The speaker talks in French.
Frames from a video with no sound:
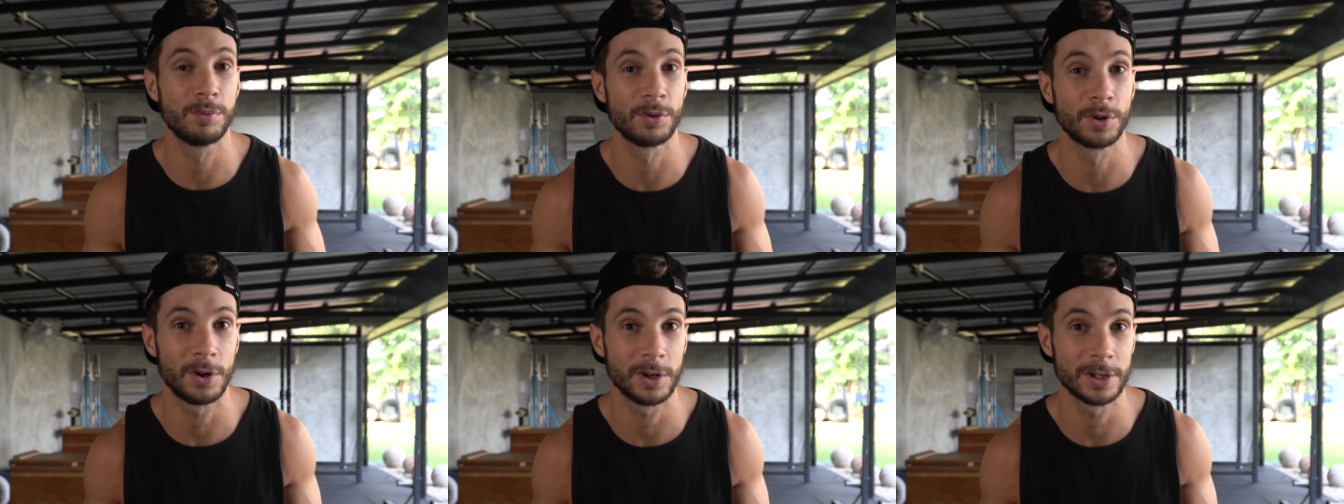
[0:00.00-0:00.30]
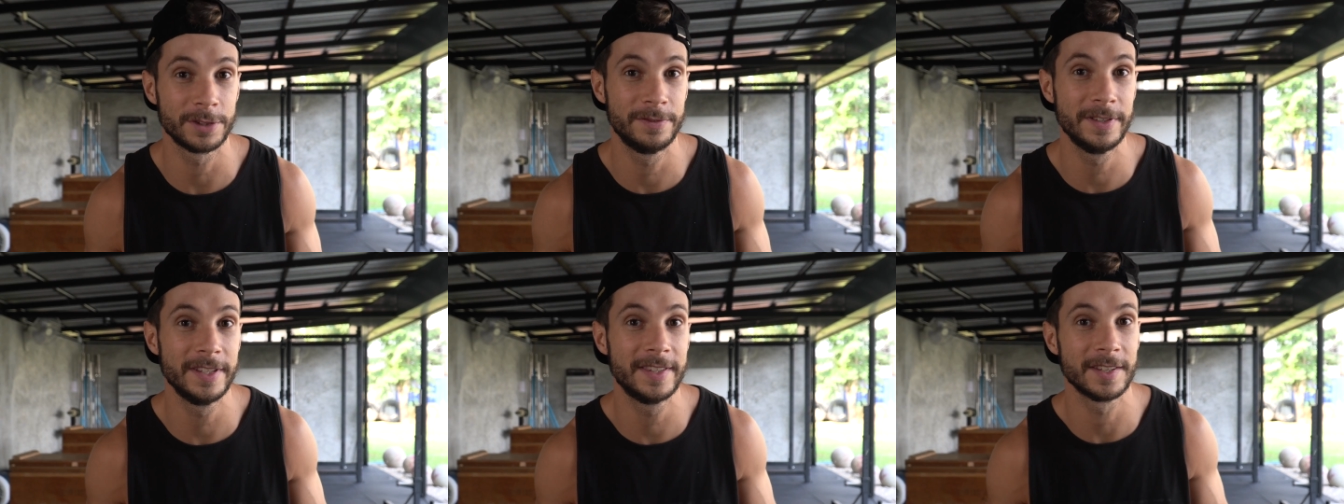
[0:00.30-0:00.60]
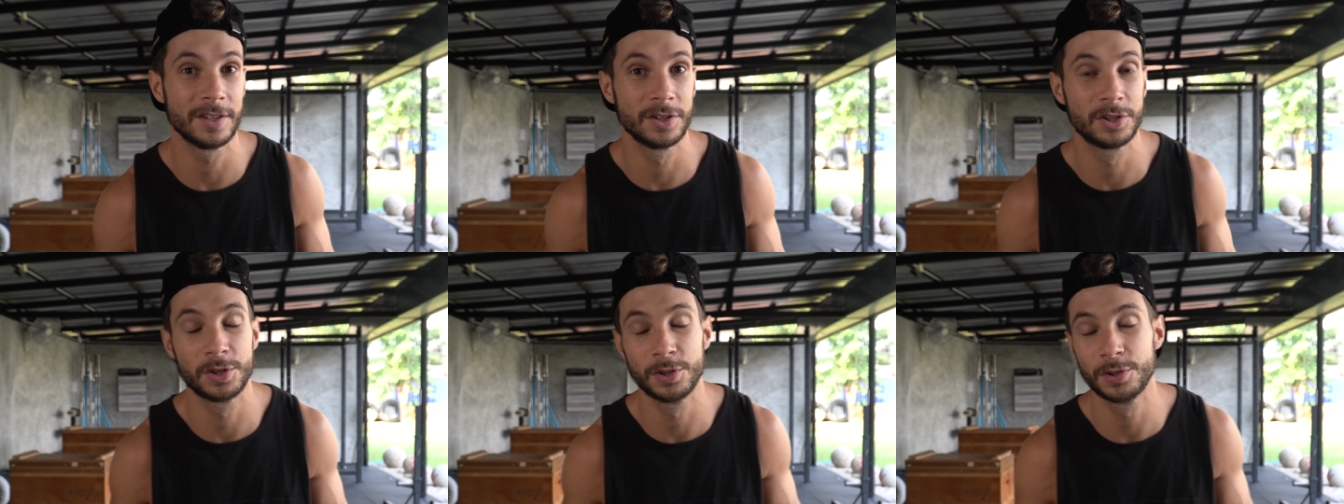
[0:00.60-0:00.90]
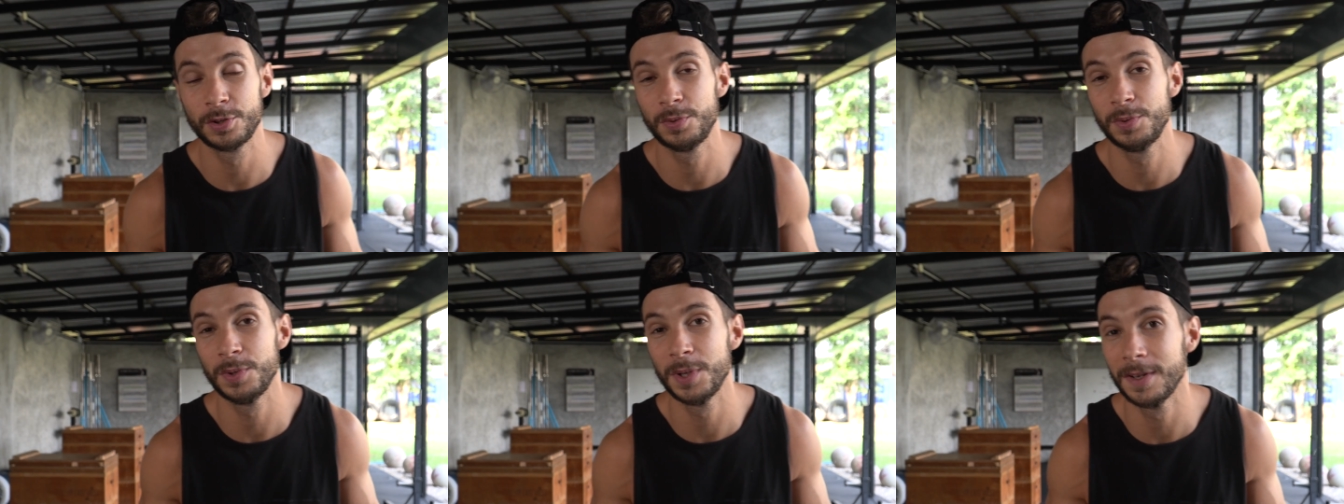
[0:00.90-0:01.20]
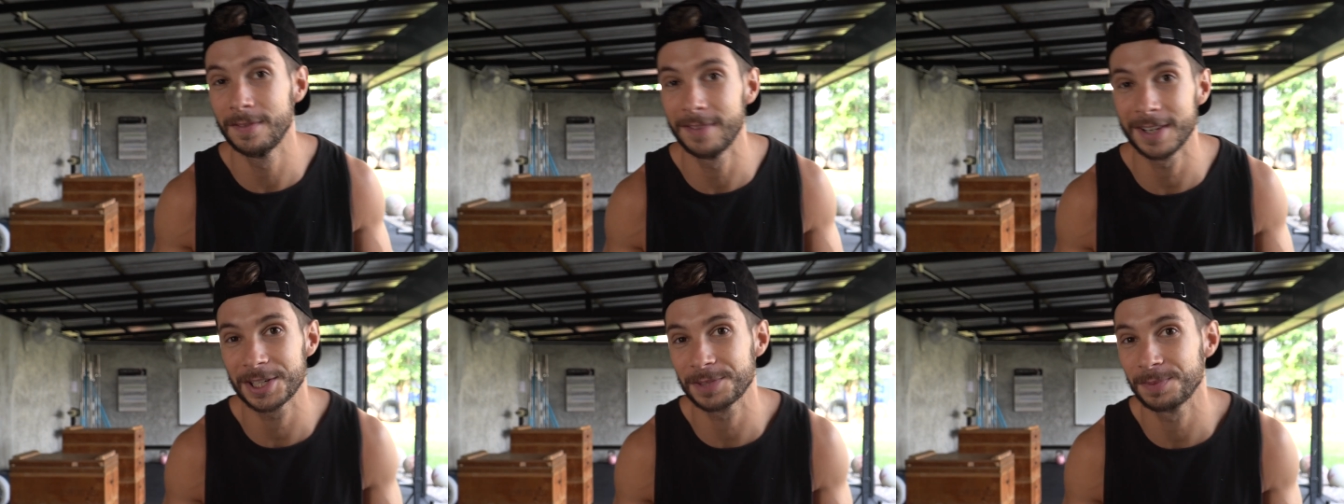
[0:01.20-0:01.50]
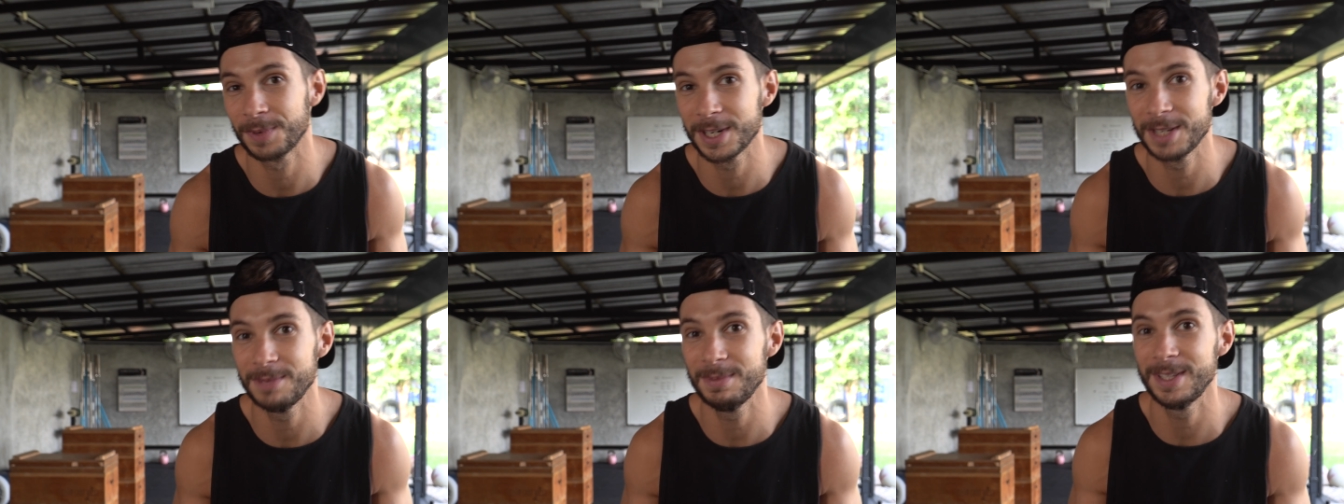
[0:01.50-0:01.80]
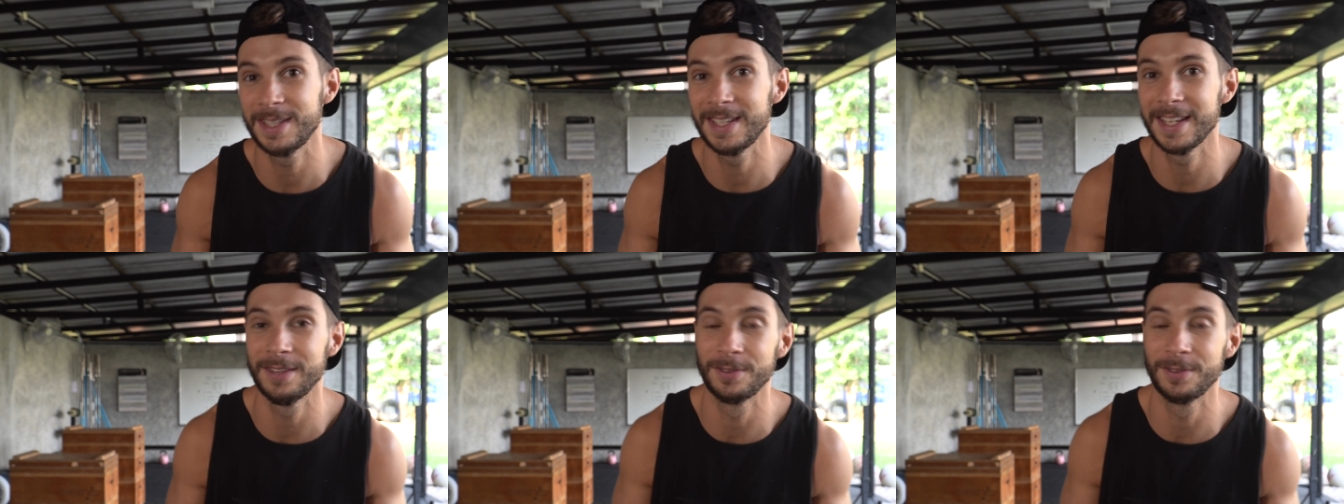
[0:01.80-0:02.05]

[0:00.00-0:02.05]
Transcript: pour le CrossFit, je suis vachement limité,